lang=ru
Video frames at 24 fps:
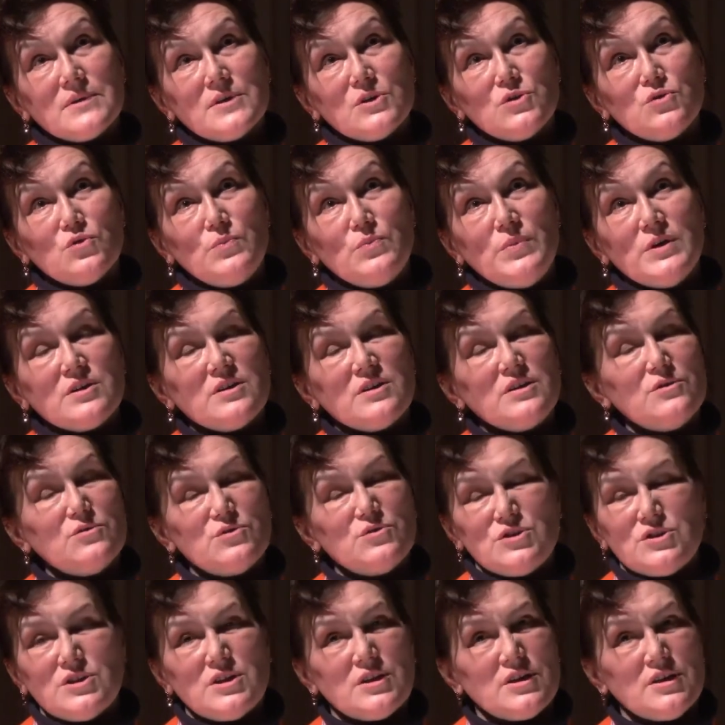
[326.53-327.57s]
голубика не
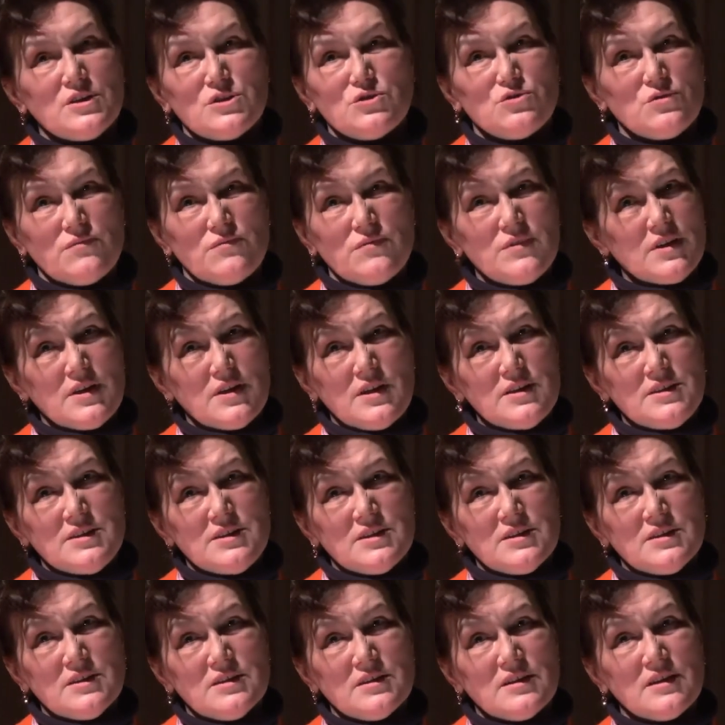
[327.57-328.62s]
очень хорошо
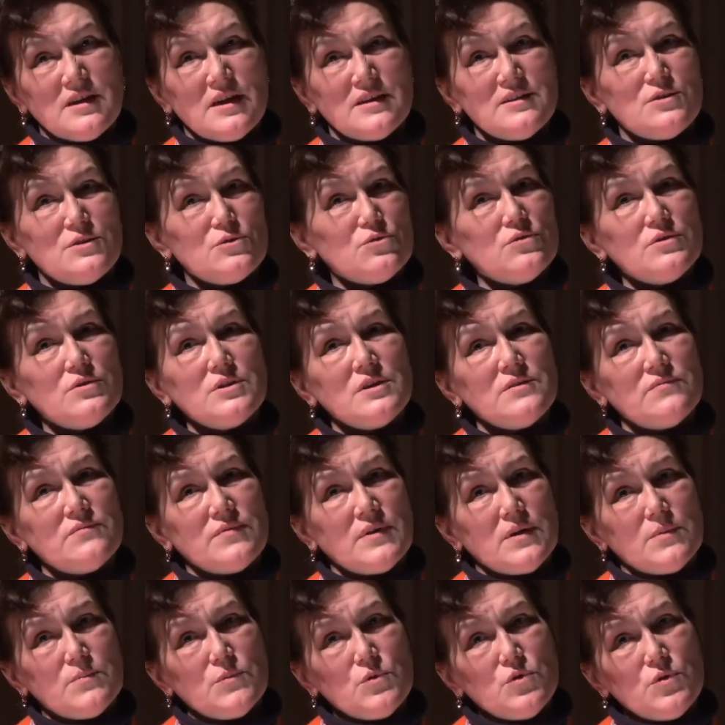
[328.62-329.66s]
выглядела, гадрония,
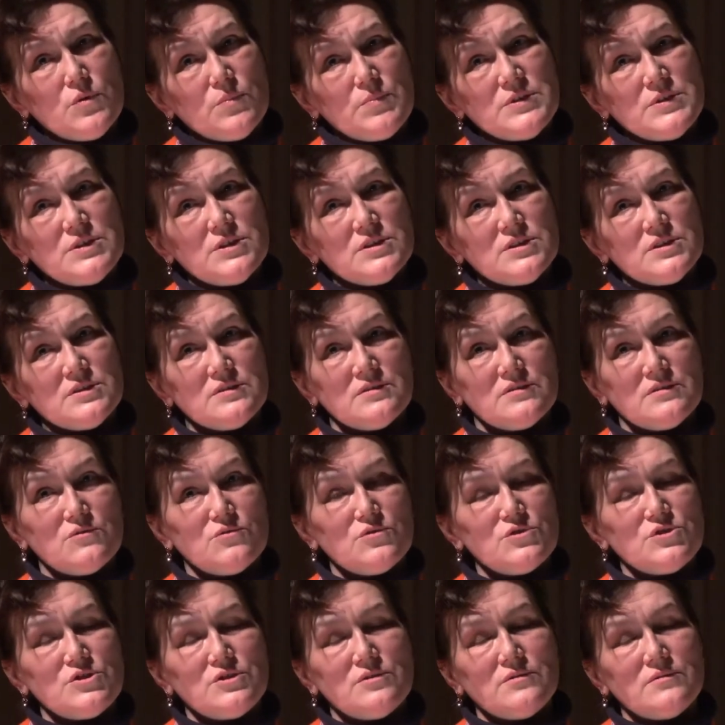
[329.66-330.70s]
фомопсис,
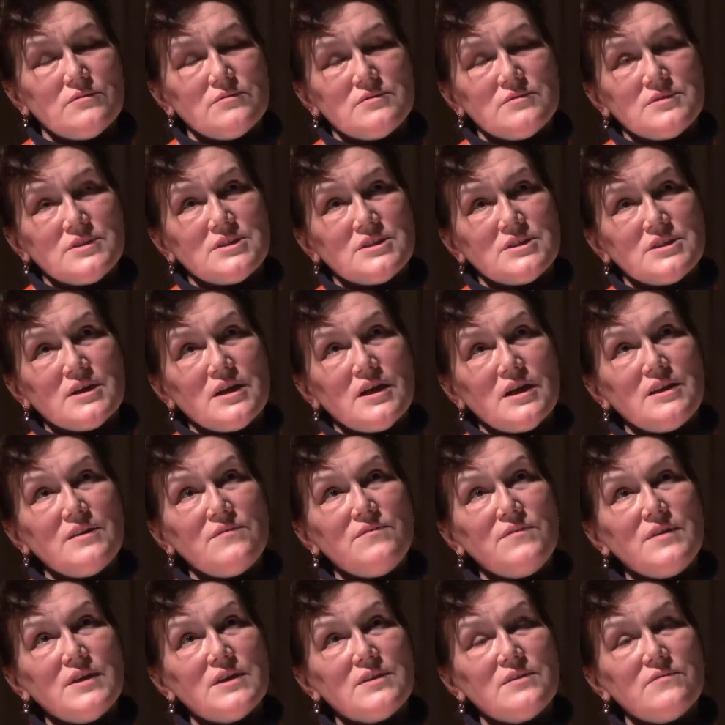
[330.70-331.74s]
очень засыхали
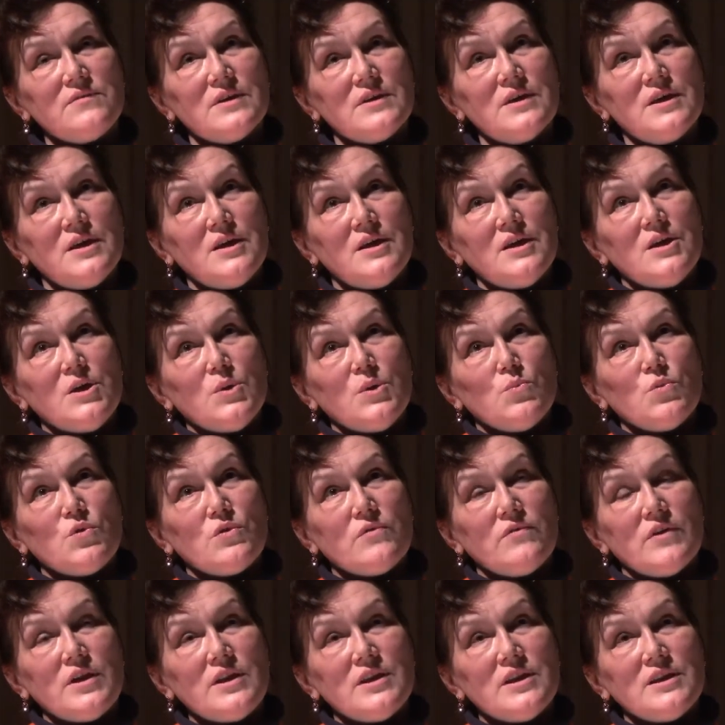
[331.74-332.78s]
ветви.
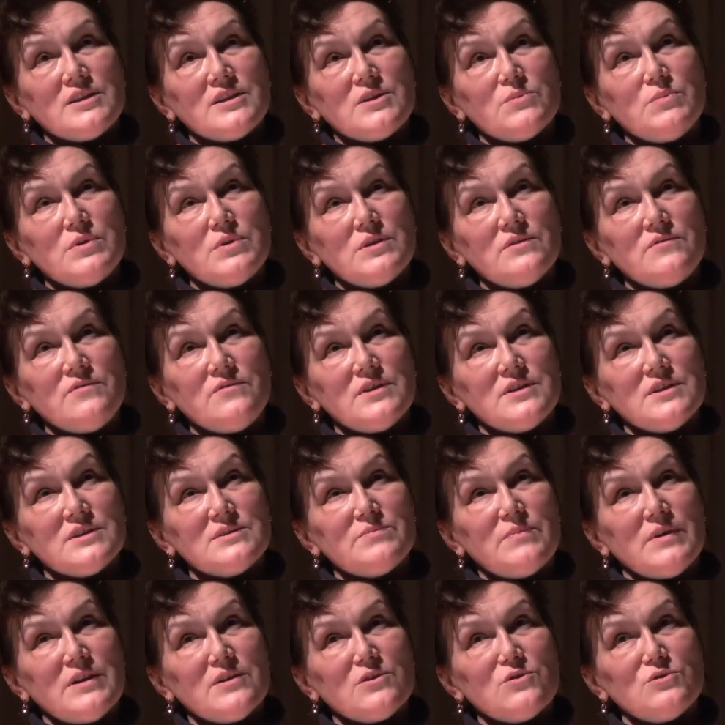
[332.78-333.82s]
Буквально это было видно с
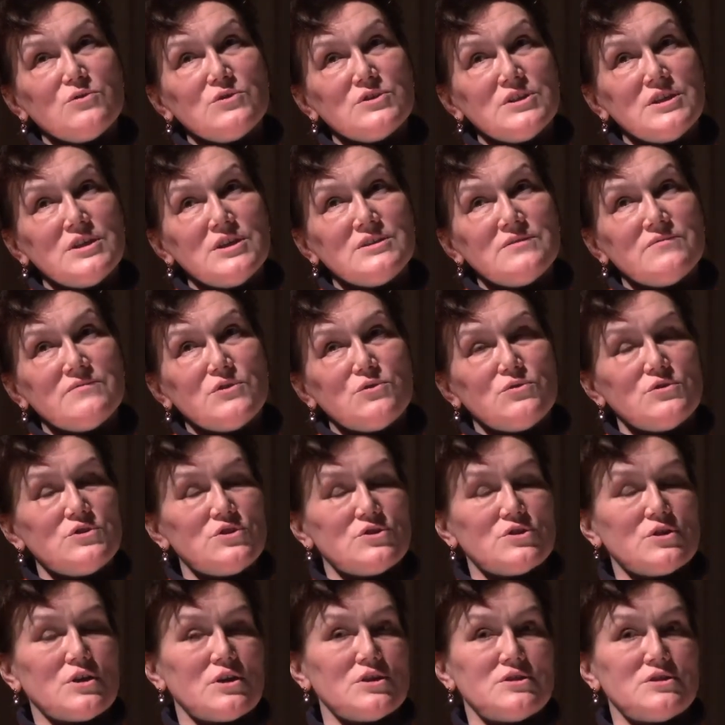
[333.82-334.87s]
балкона, знаете,
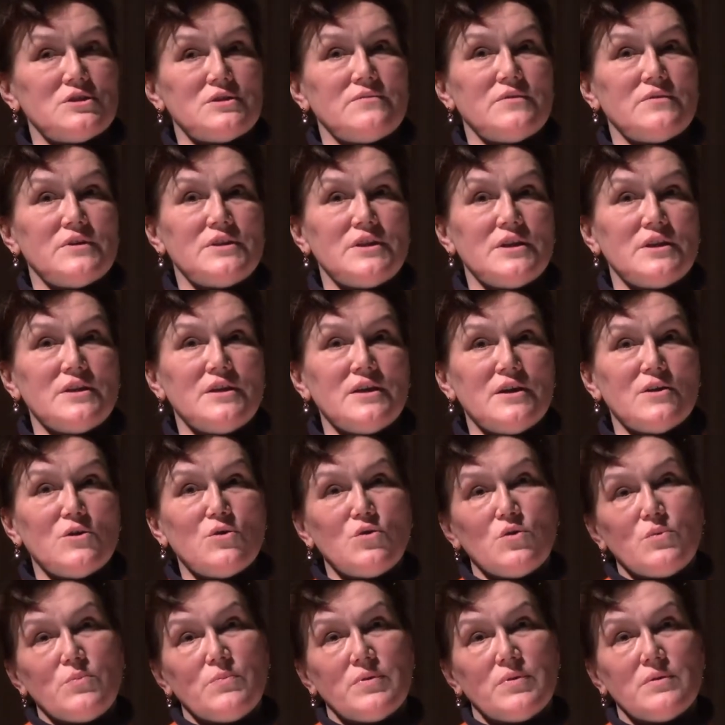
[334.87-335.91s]
выходишь каждые 2-3 дня,
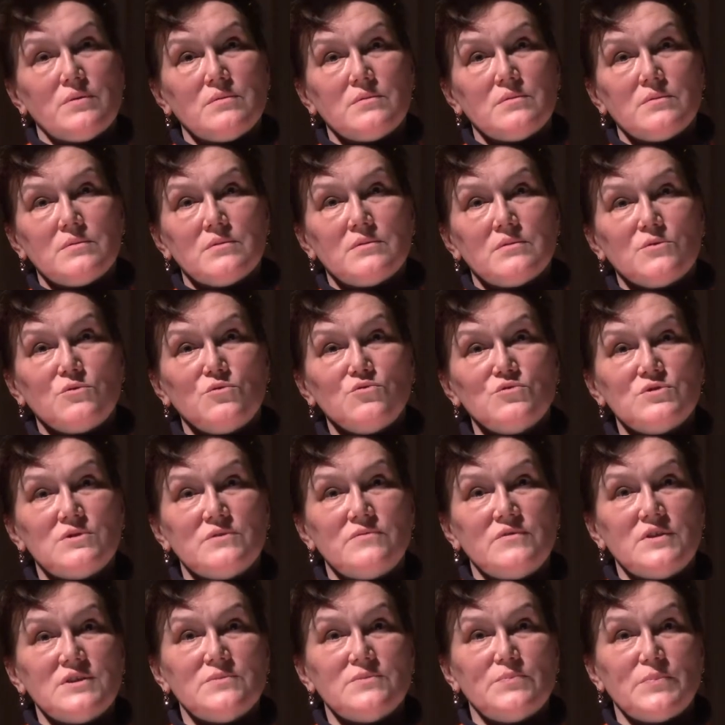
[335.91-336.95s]
хоп,
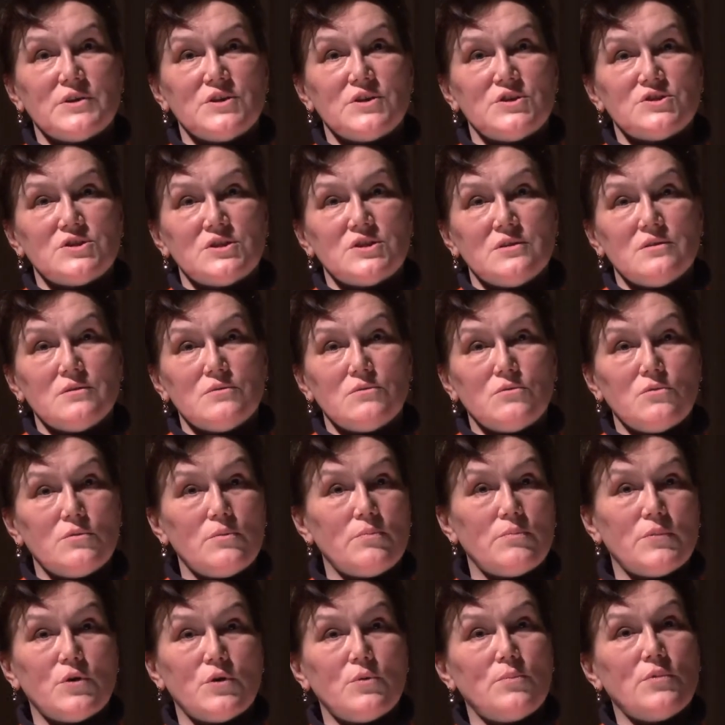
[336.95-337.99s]
куст весь прыжил,
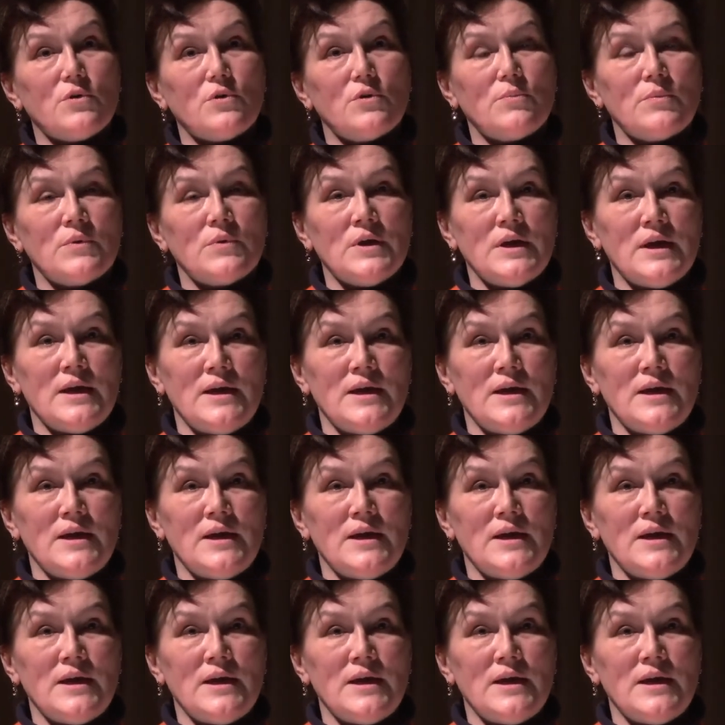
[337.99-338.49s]
хоп, хоп, хоп.